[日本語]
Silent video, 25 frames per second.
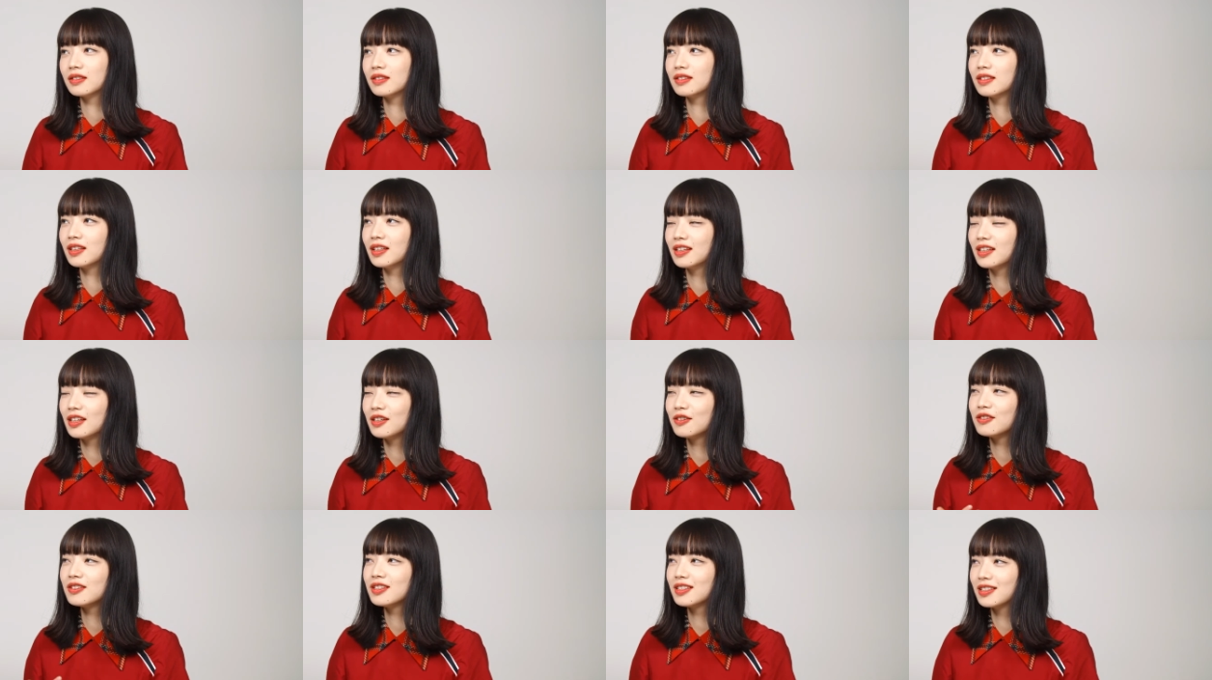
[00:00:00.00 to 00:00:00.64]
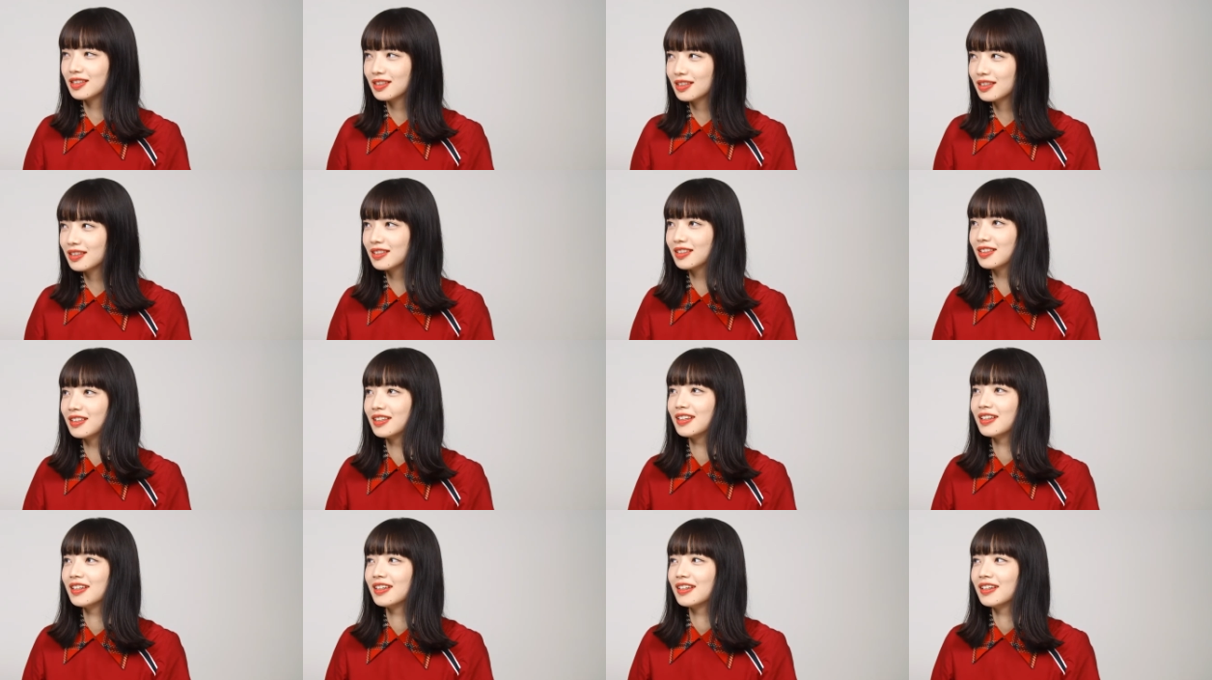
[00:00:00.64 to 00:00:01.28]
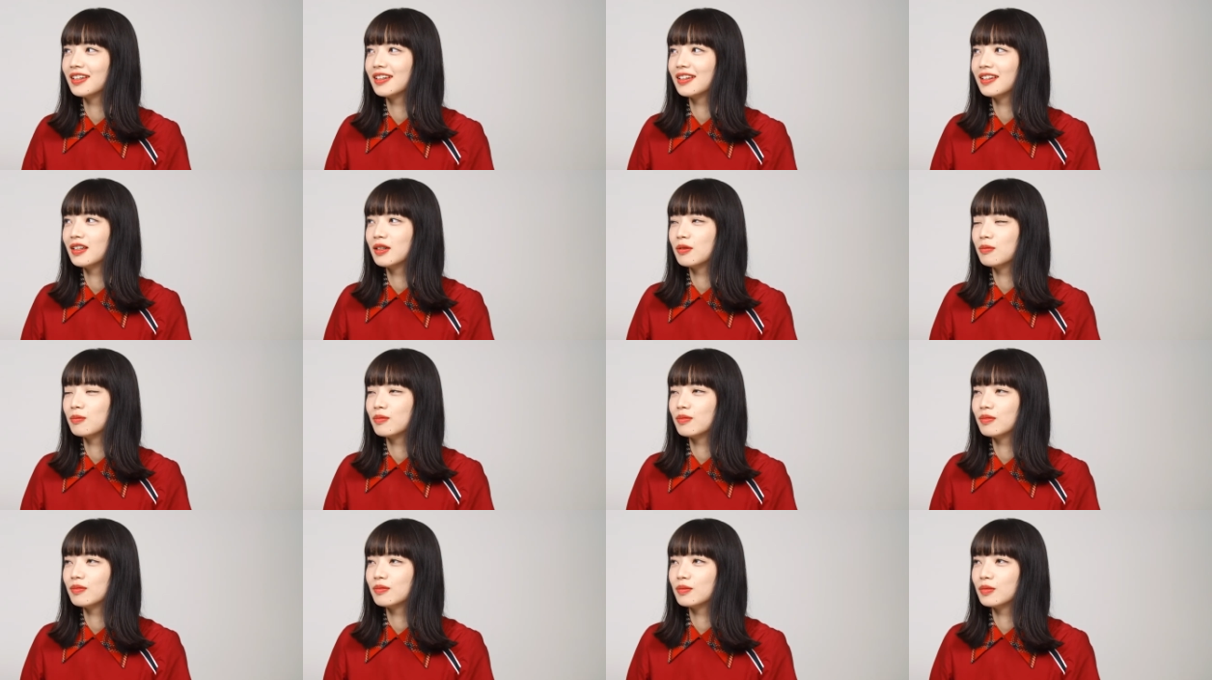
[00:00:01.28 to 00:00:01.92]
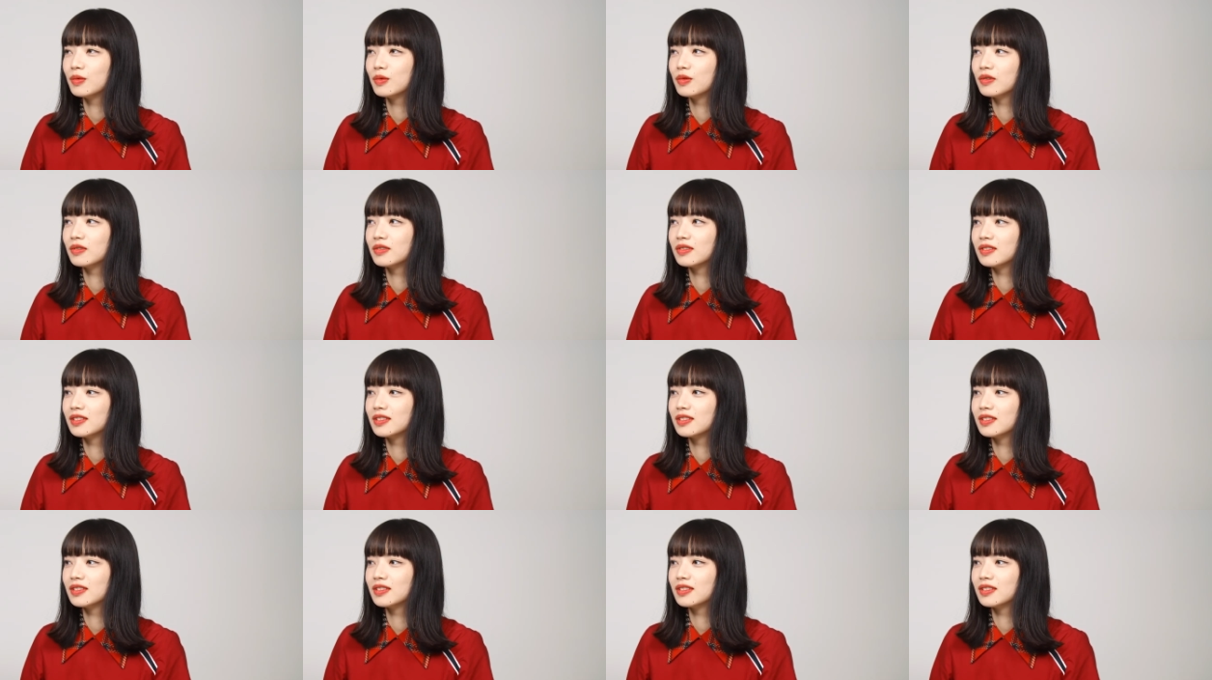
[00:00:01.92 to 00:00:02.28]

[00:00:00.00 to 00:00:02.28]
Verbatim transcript: 寝れるしもう